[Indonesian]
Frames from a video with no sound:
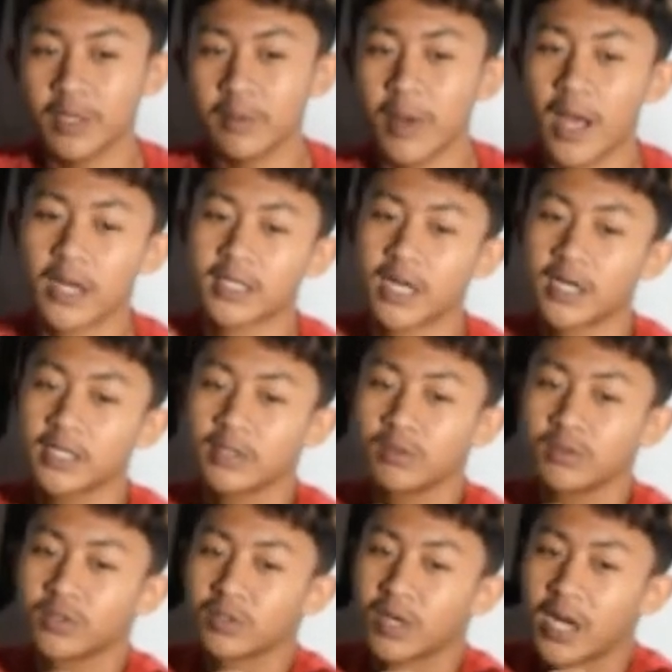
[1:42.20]
menembak dan
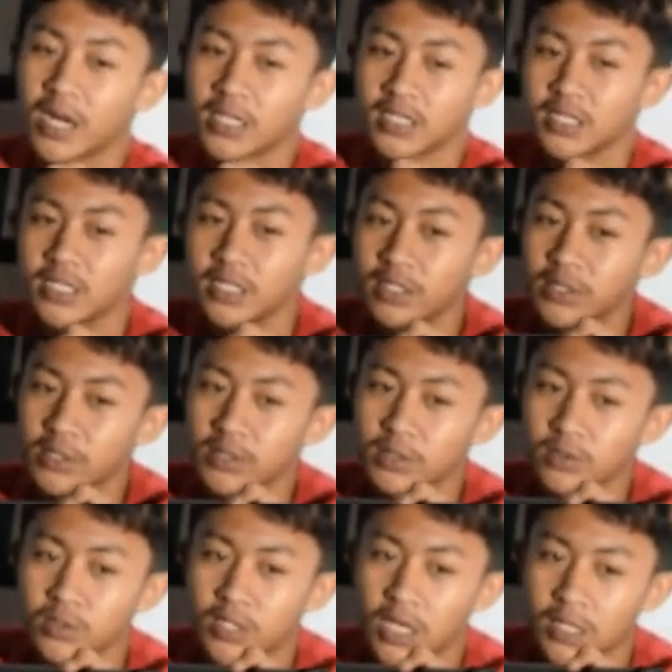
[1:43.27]
di ujung laras ini
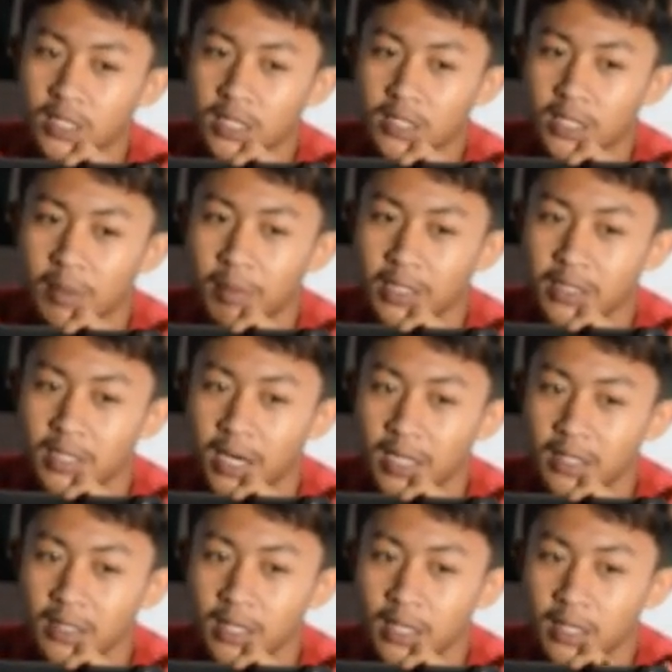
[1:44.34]
sudah terdapat
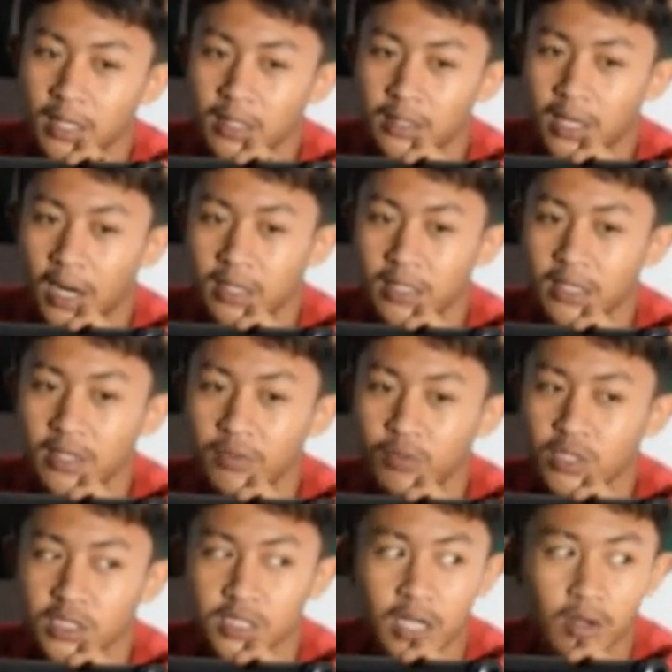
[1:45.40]
drat. Drat
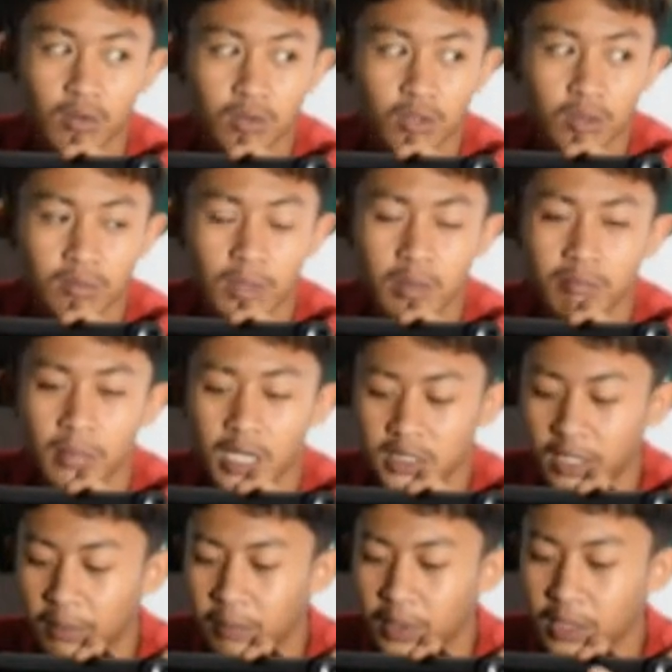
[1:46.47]
ini fungsinya untuk
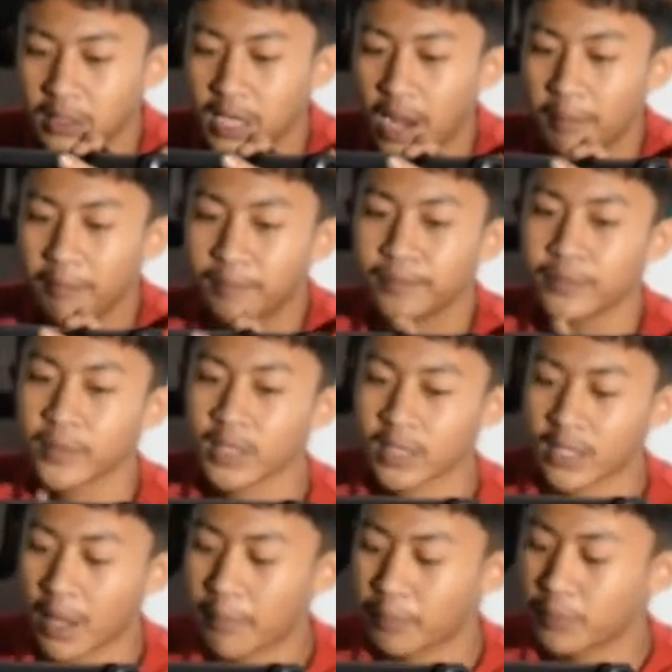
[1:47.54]
memasang perdam.
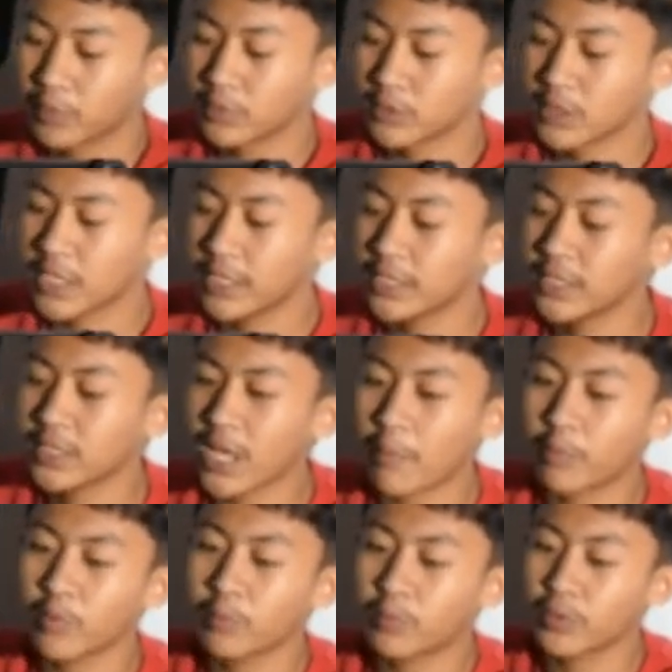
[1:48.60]
Tabungnya ini
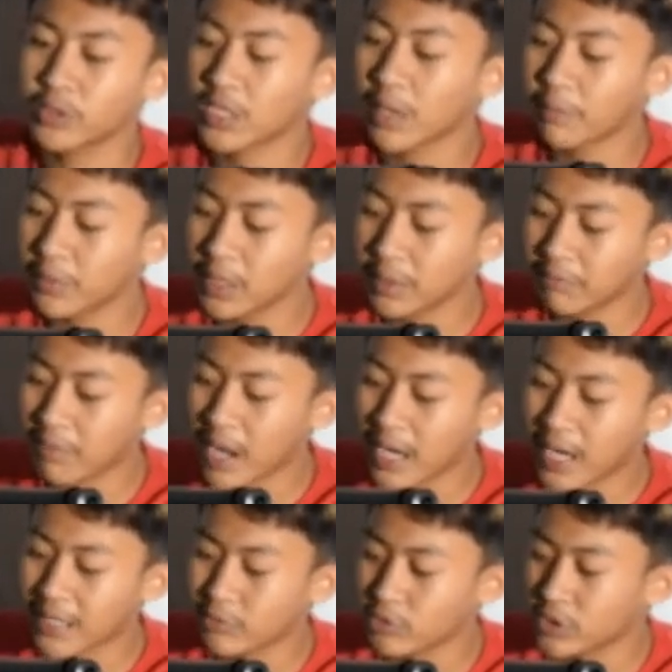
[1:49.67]
tabung bocap
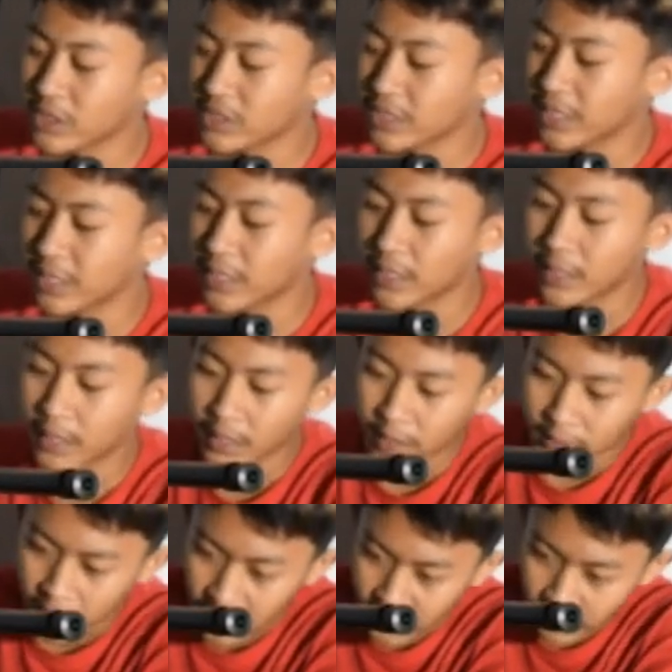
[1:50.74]
500 cc.
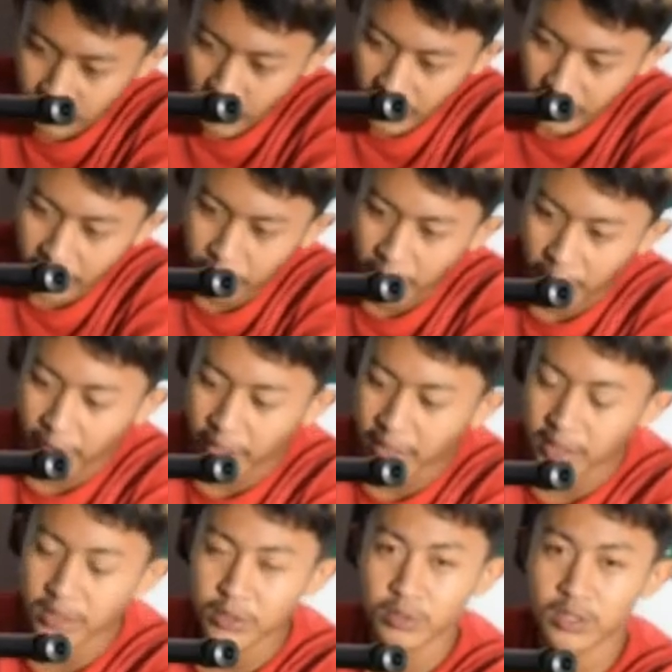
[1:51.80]
Dan di bagian bawah
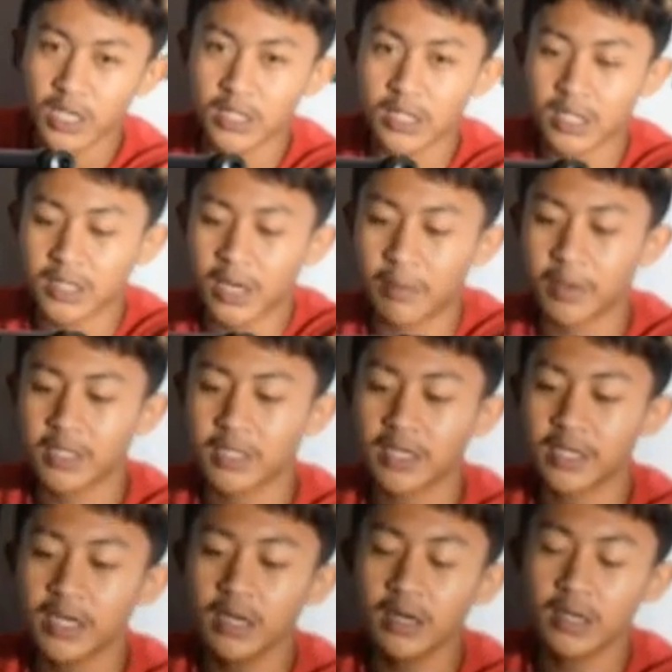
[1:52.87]
ini sudah
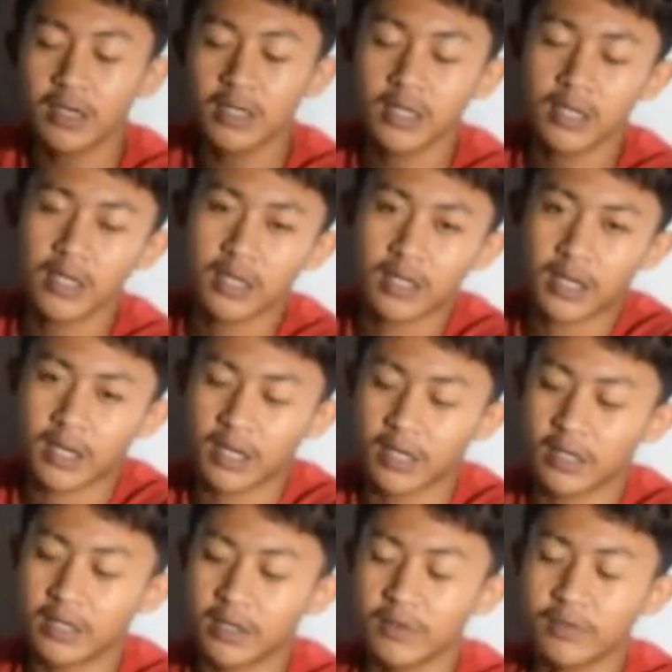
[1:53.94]
terdapat reel rel
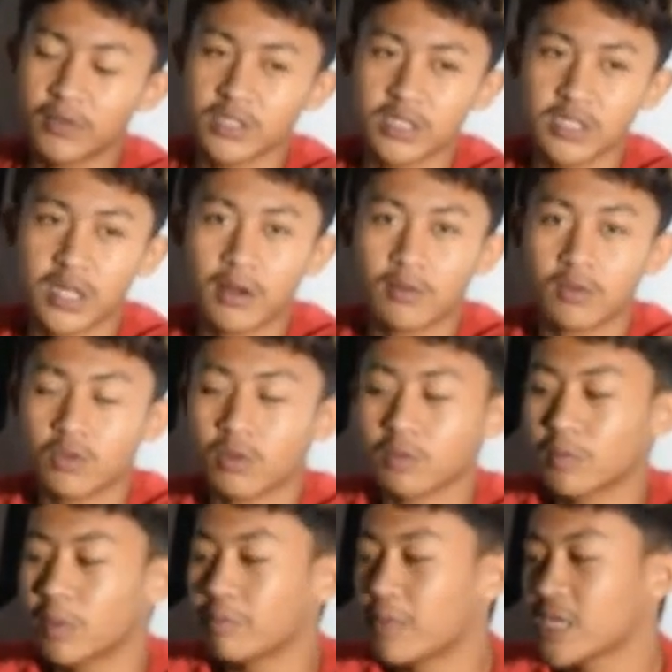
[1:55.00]
ini fungsinya
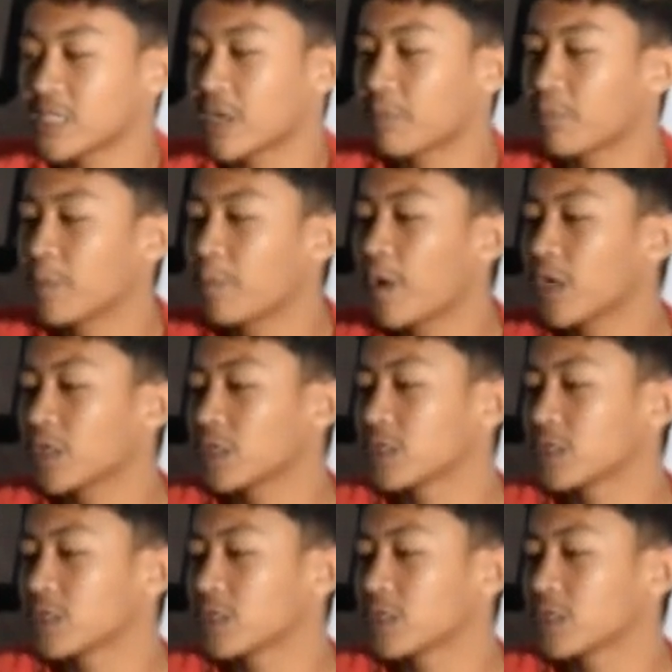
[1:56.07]
untuk memasang pipa.